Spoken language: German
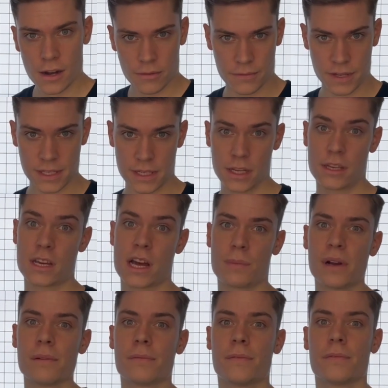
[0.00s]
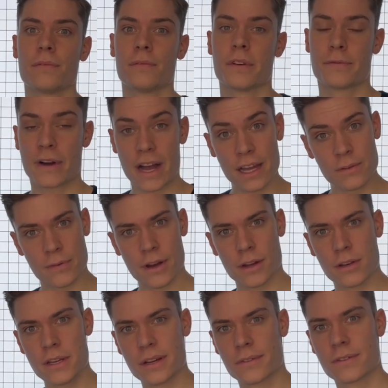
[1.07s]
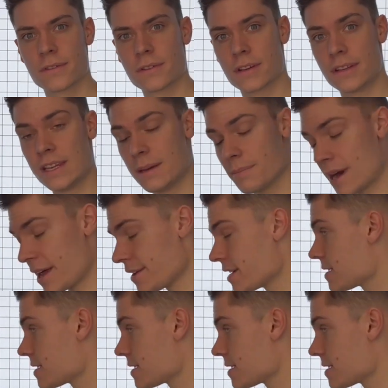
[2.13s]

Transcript: Wichtig dabei, wir vereinfachen hier und nehmen an,